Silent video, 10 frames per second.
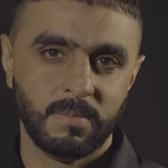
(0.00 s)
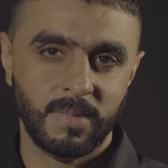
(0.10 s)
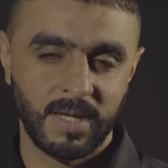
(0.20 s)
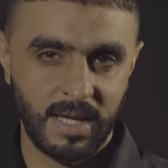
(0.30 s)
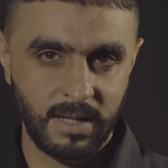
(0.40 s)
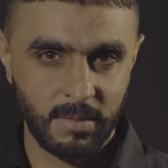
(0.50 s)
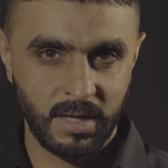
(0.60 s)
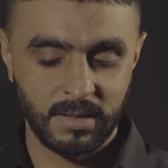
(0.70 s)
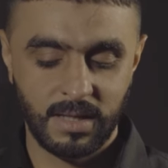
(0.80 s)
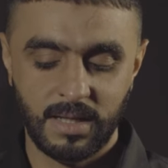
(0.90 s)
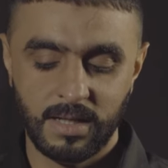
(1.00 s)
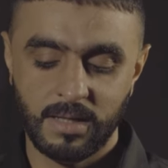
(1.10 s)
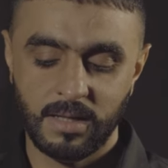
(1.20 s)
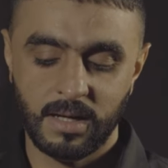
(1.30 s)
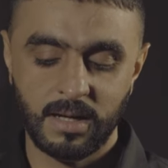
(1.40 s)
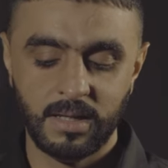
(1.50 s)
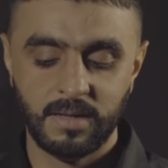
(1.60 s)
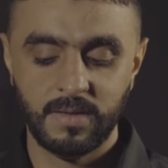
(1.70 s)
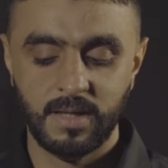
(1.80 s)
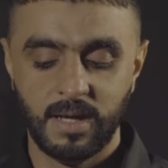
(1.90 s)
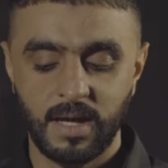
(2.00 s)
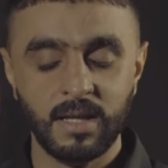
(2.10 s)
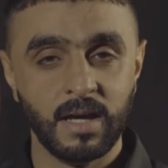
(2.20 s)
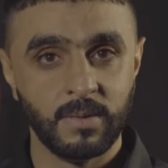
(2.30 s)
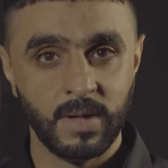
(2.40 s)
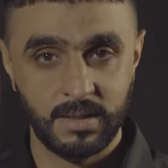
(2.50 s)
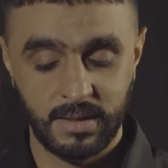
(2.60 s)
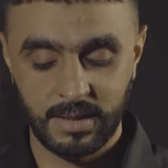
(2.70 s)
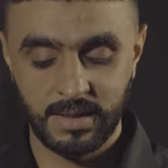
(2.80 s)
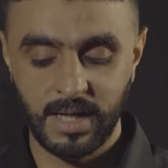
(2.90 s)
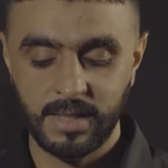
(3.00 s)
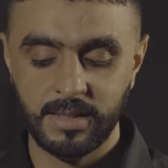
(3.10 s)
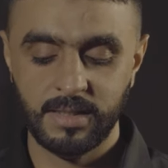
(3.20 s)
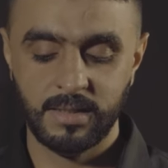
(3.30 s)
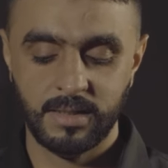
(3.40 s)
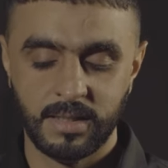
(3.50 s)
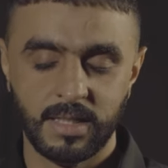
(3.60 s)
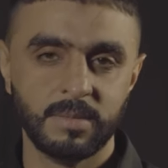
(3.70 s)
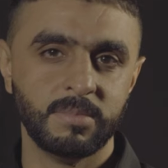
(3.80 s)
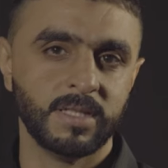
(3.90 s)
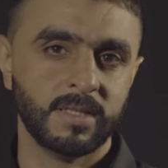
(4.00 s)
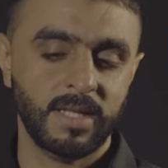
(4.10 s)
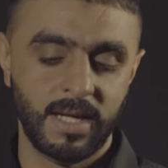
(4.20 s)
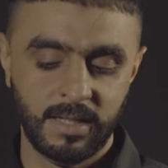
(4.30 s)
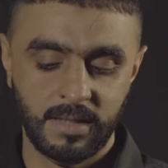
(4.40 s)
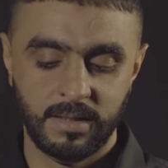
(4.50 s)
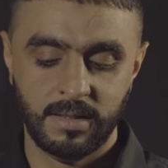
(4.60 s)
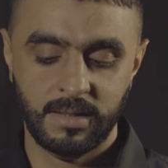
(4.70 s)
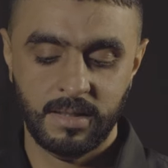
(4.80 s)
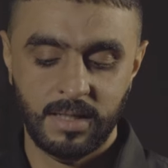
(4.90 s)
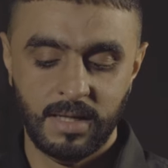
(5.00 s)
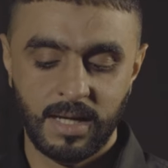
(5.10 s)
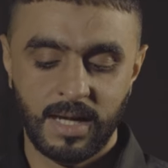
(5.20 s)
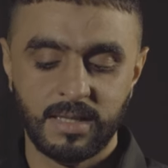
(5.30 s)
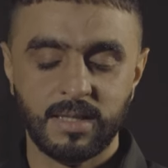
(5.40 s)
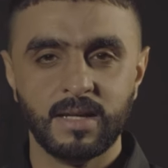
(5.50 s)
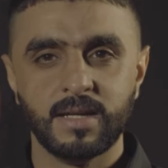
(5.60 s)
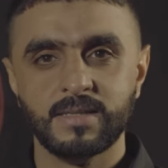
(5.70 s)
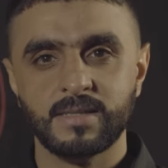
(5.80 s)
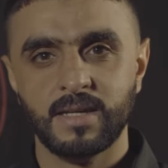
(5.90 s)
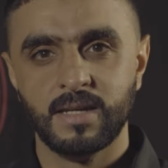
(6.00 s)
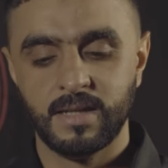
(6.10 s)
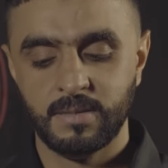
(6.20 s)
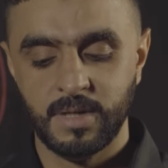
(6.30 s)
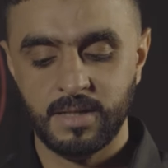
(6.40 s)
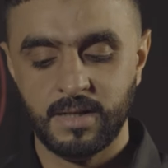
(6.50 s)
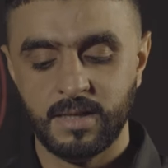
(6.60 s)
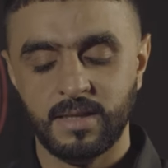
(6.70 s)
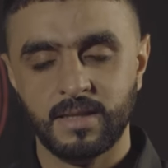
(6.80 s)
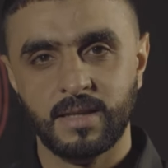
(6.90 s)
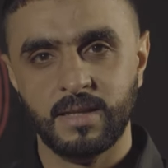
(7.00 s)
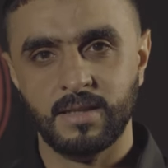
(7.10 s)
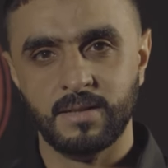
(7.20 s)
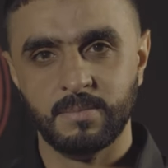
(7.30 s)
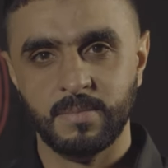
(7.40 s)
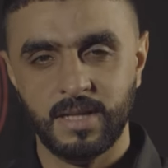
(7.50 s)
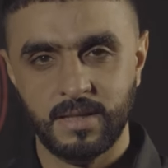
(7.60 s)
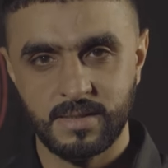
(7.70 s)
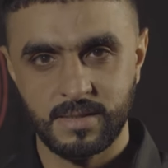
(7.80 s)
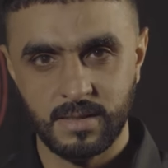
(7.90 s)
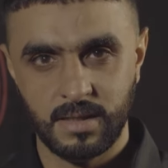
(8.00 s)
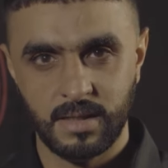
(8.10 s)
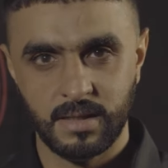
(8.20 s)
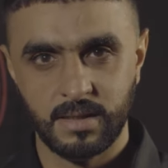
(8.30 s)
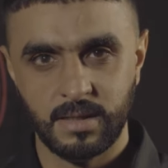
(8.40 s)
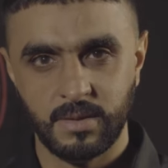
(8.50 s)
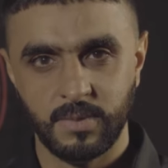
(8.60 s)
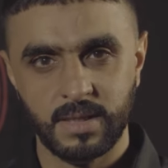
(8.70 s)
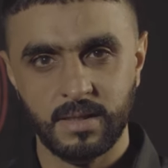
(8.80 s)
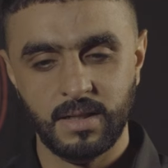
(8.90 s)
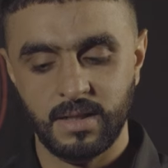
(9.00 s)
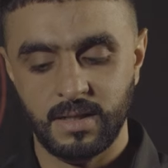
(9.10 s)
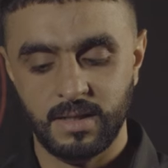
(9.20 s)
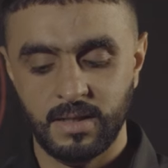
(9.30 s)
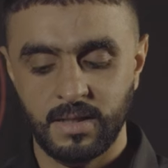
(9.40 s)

بكلماته التي قال فيها ألا وإن الدعي ابن الدعي قد ركز بين اثنتين بين السلة والدلة